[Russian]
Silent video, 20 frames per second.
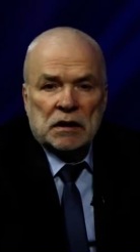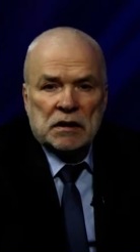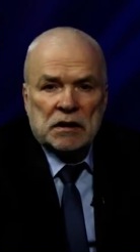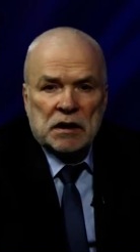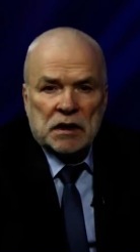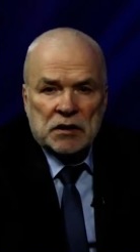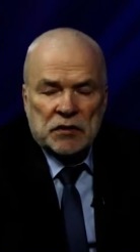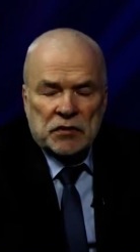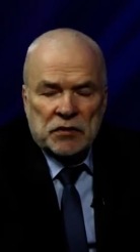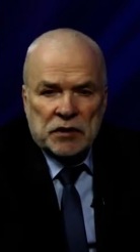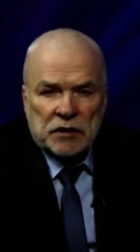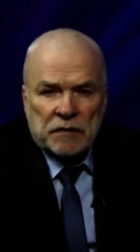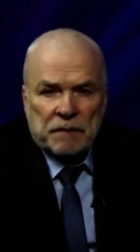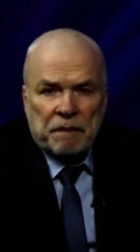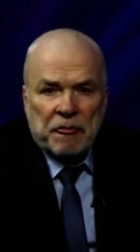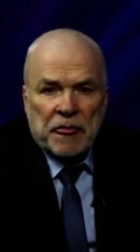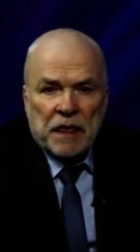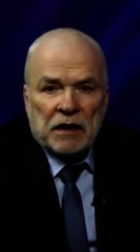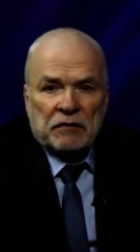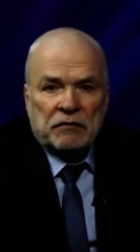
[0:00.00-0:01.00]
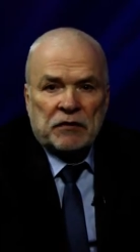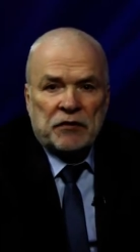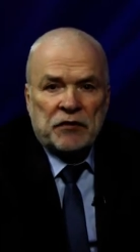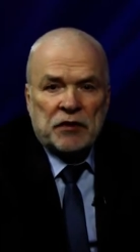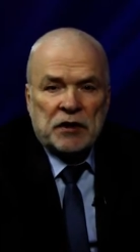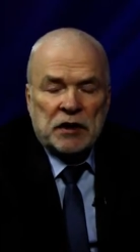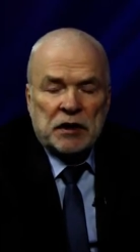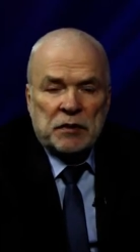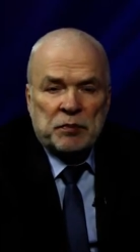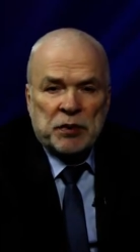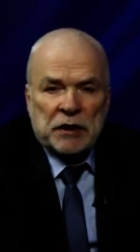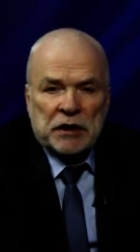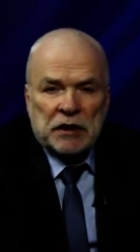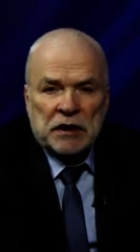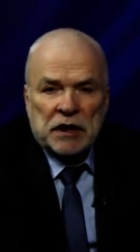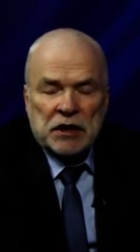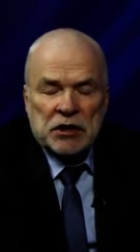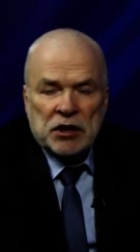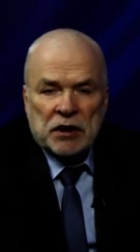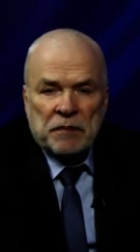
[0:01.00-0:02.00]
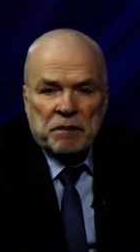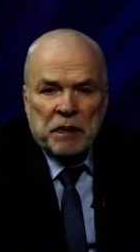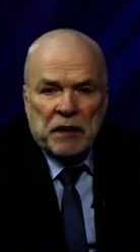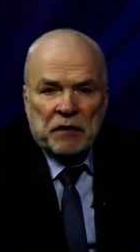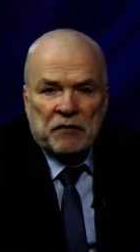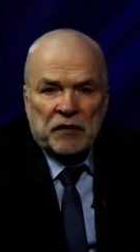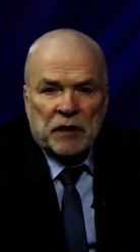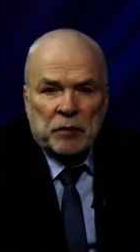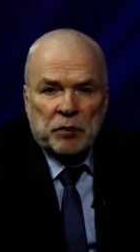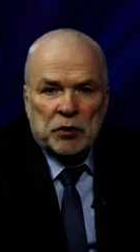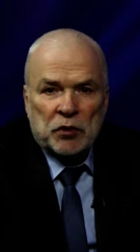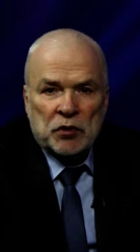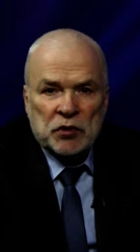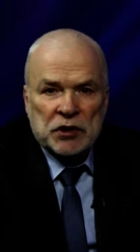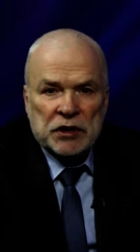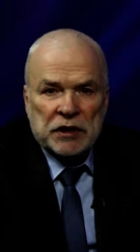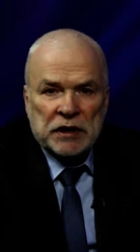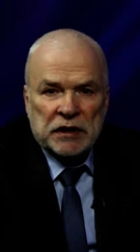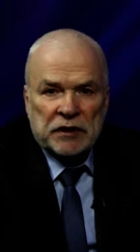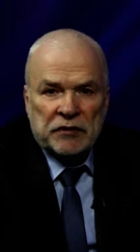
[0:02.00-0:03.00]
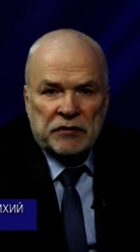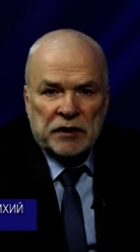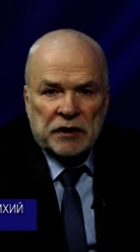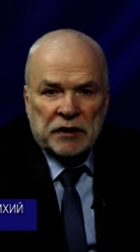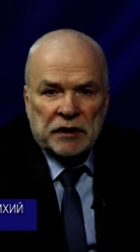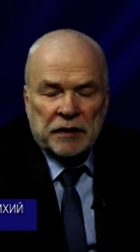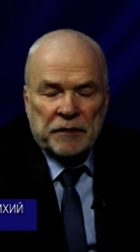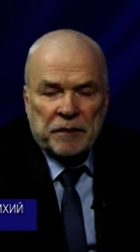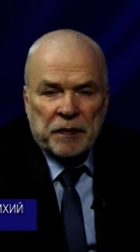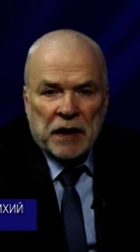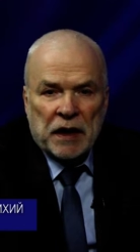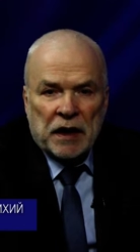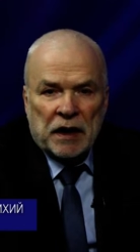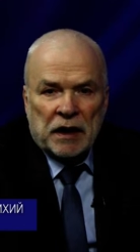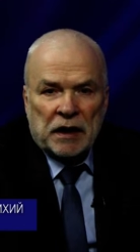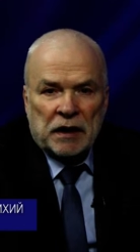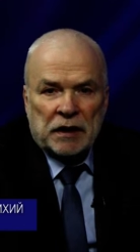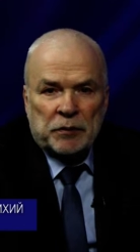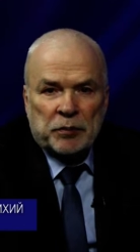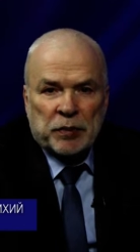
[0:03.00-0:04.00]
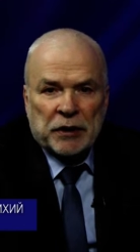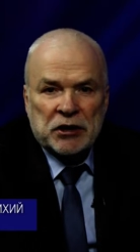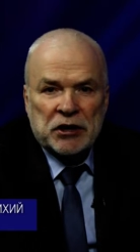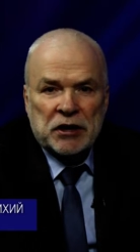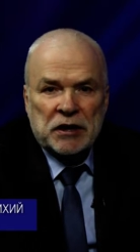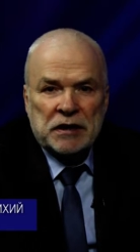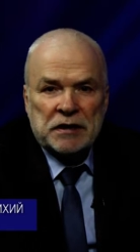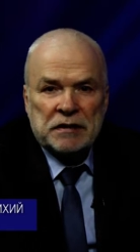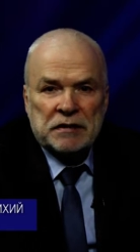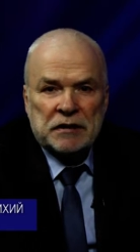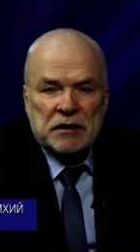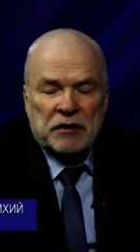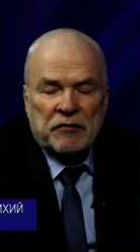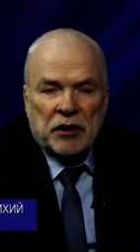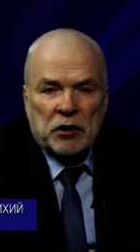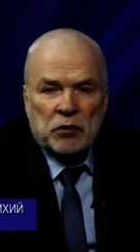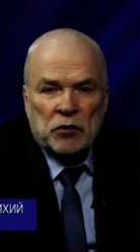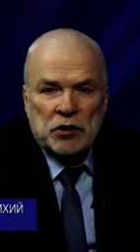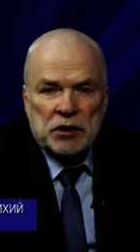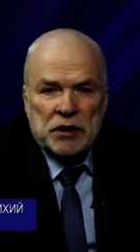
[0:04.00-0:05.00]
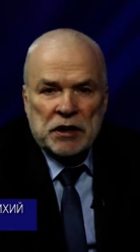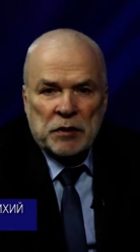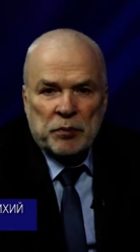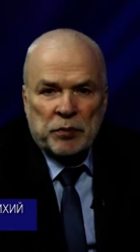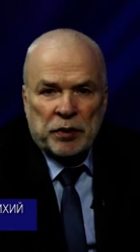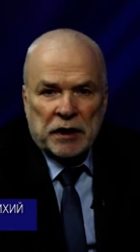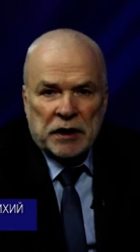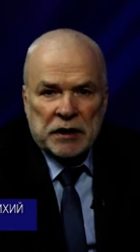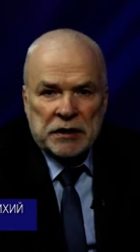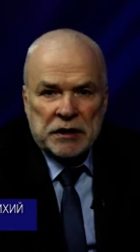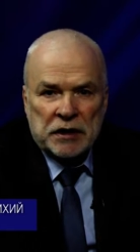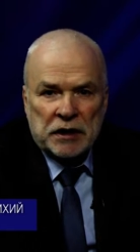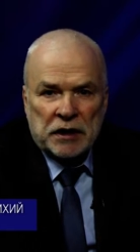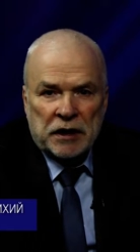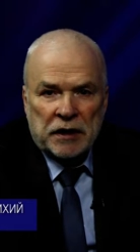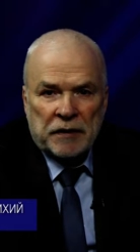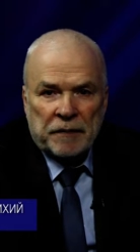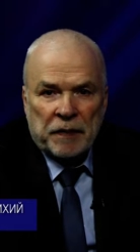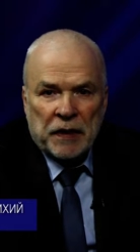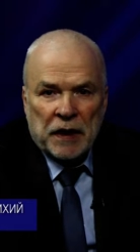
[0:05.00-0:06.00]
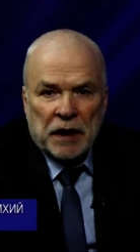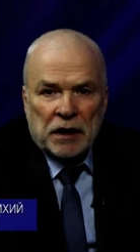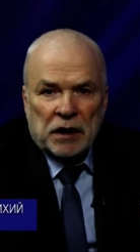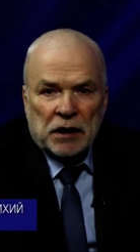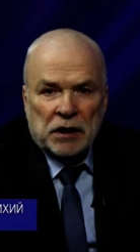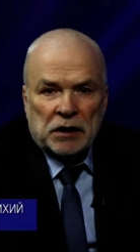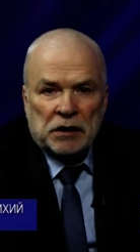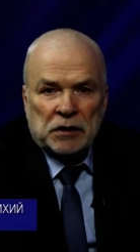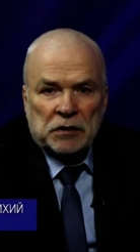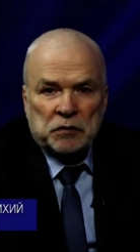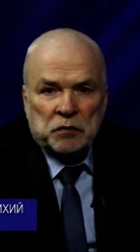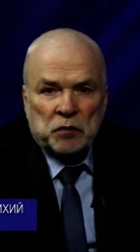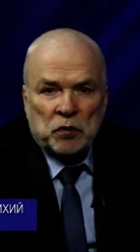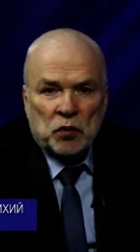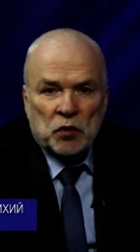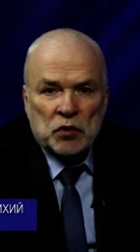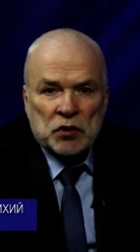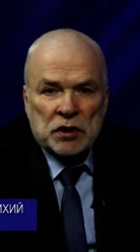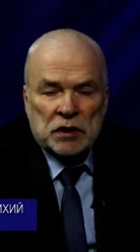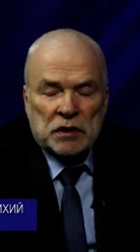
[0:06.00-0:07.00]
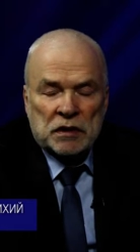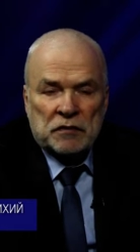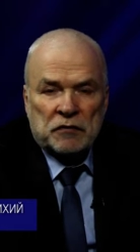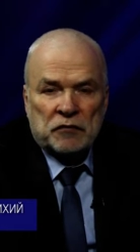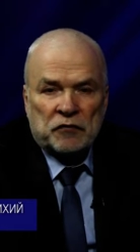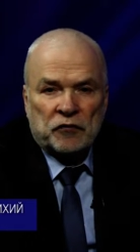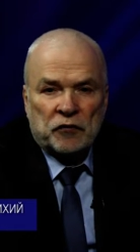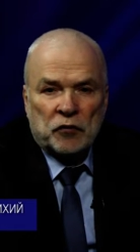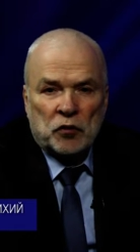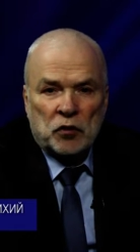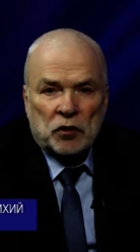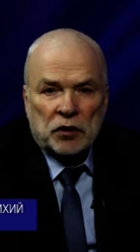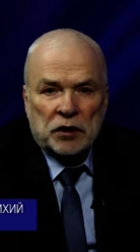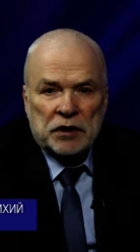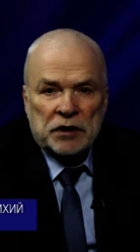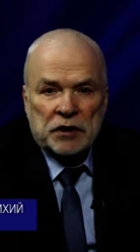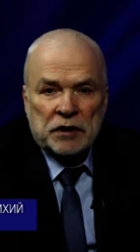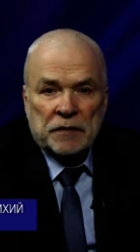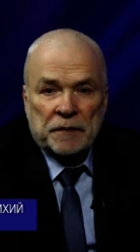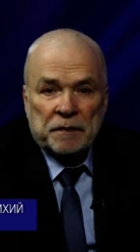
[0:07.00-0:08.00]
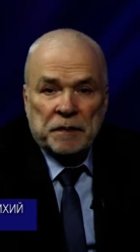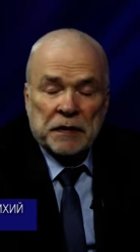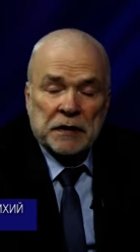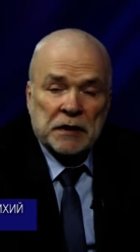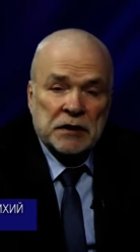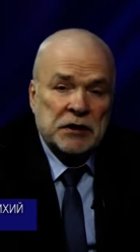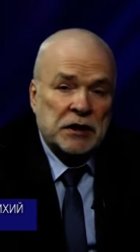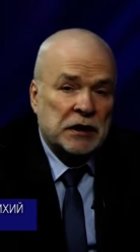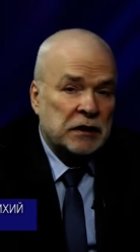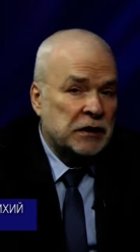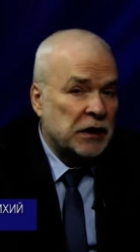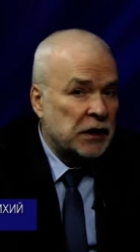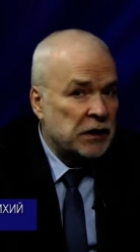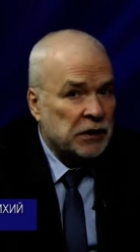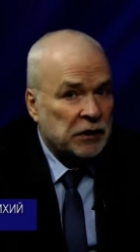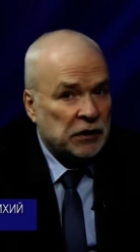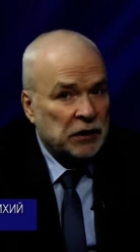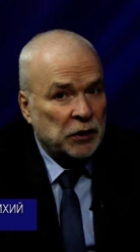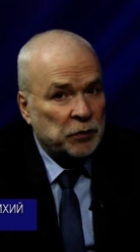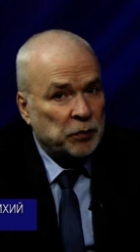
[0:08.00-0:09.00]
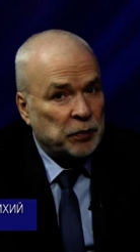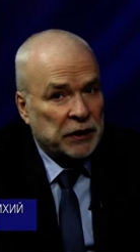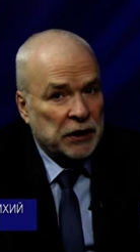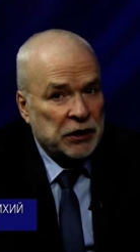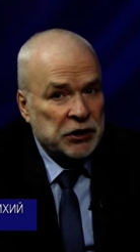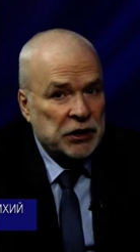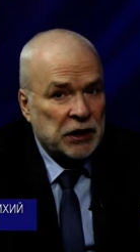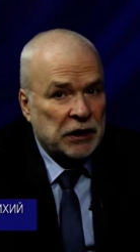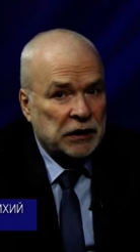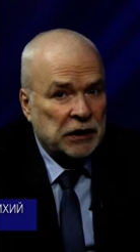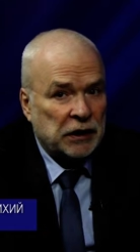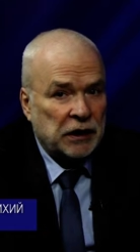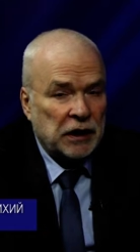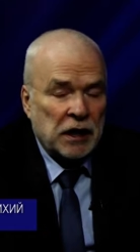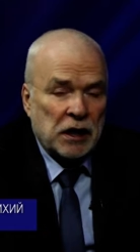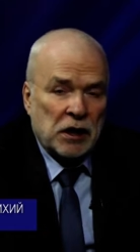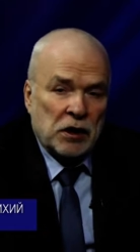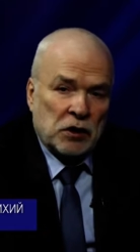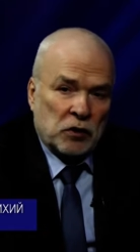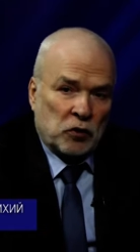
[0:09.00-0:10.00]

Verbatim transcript: Здравствуйте. В эфире передача «Вопросы и ответы». Э, прошли новогодние праздники. Э, мусор в городе с контейнерных площадок